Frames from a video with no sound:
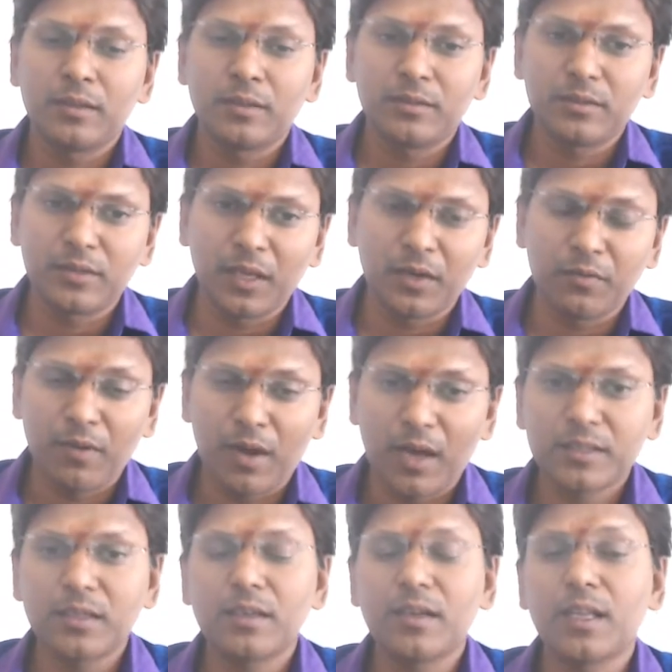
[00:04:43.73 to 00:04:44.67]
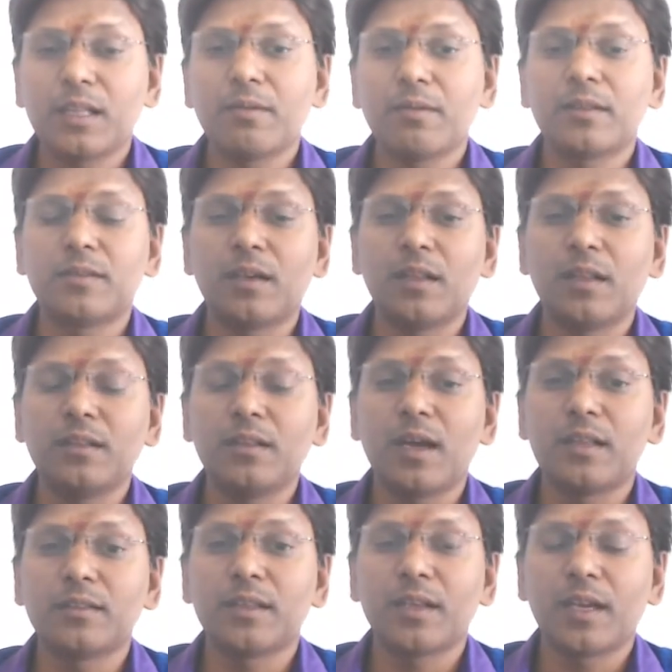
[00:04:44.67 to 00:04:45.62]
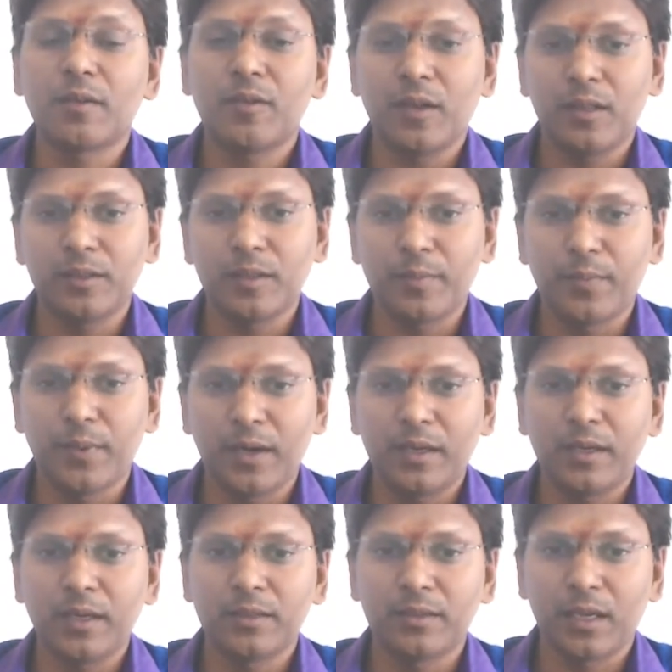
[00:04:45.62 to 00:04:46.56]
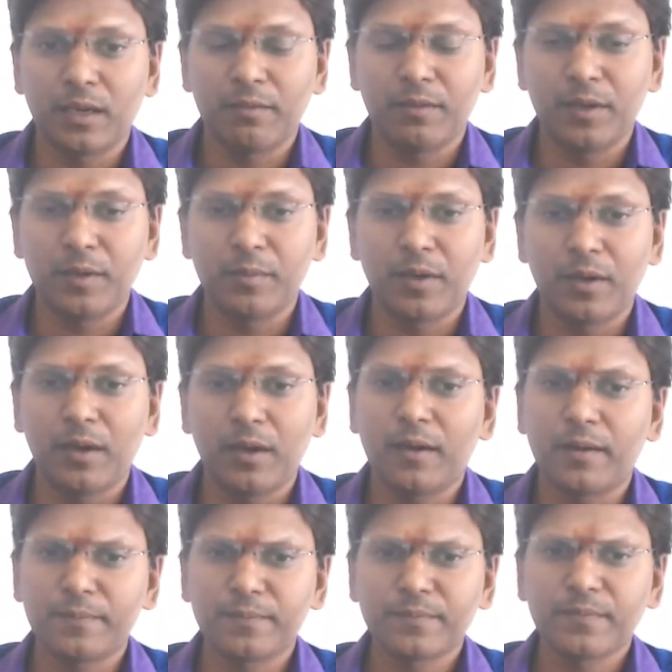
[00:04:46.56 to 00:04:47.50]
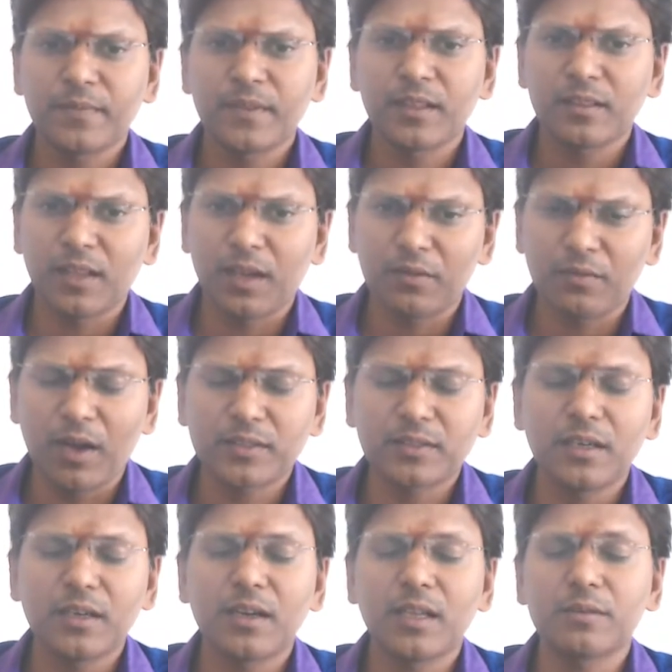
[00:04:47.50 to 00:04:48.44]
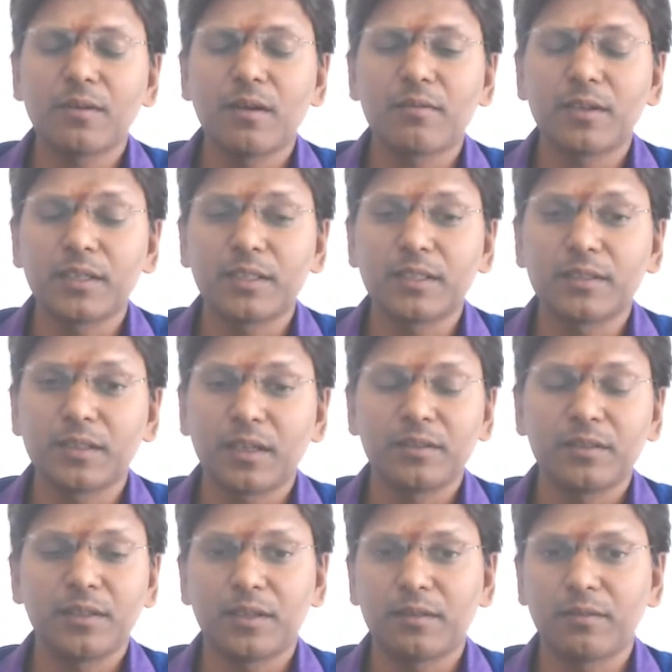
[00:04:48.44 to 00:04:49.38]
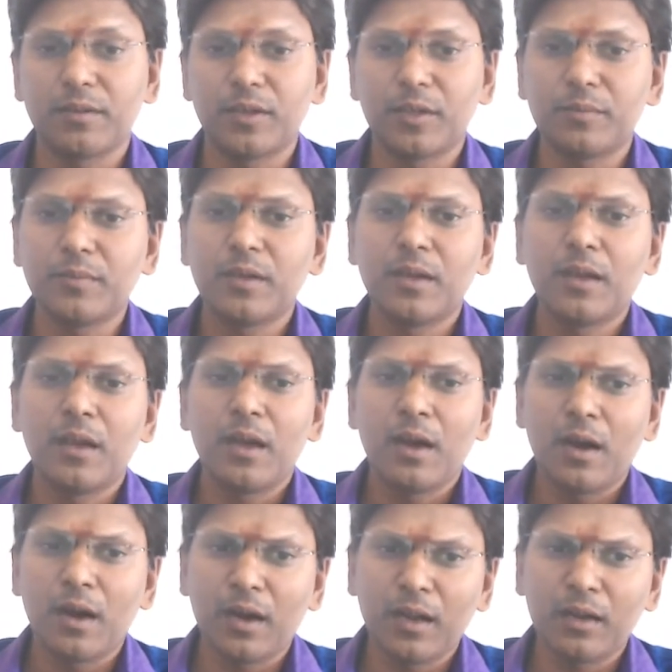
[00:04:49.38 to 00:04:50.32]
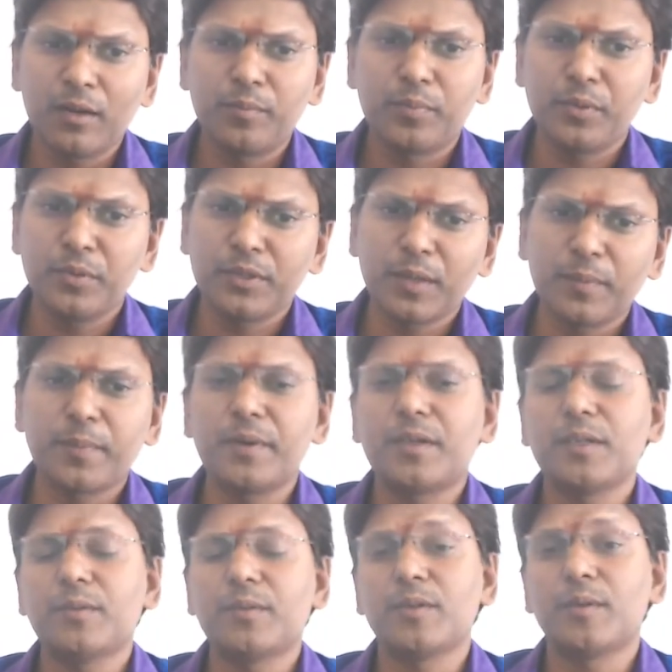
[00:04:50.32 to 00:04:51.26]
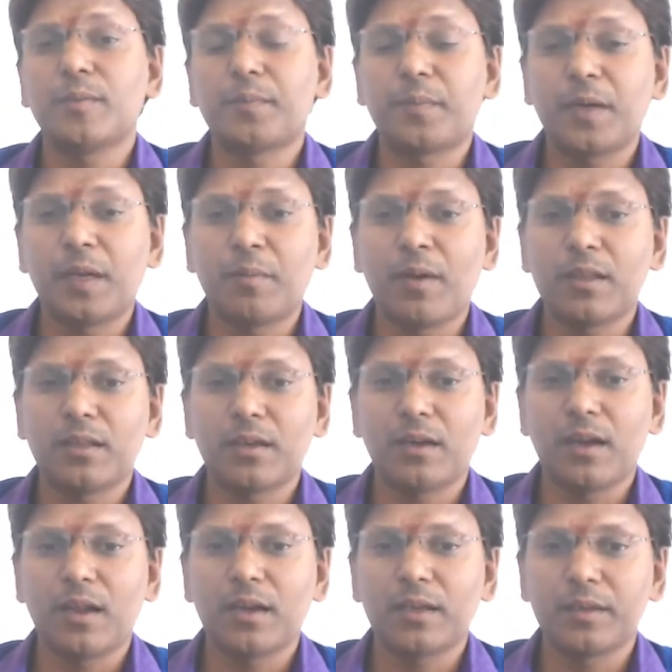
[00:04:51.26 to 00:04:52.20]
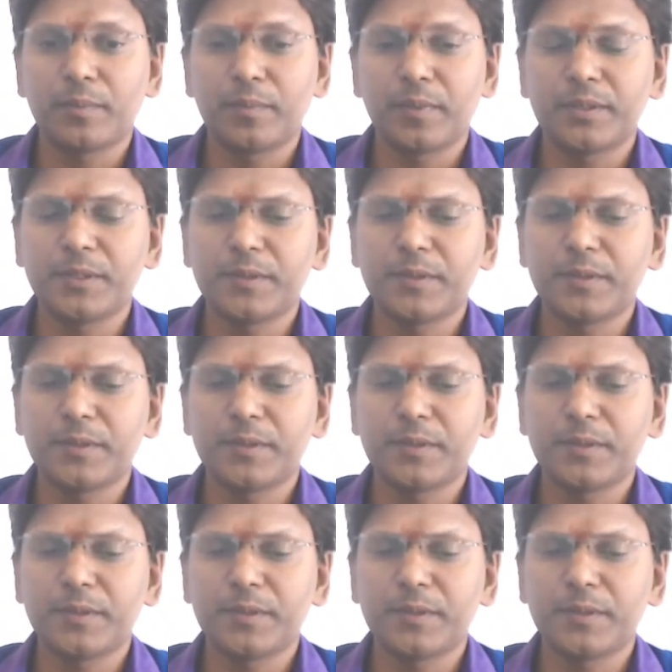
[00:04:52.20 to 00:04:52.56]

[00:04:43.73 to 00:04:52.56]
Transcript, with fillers: தன் வாசல் கதவை திறந்து அந்த இறைவன் அந்த பலனை தர வேண்டும் என்றால் தன் வாசல் கதவு அவருக்கு திறந்திருக்க வேண்டும் ஆனால் கூட்டப்பட்டு பல மாதங்களாக இருப்பது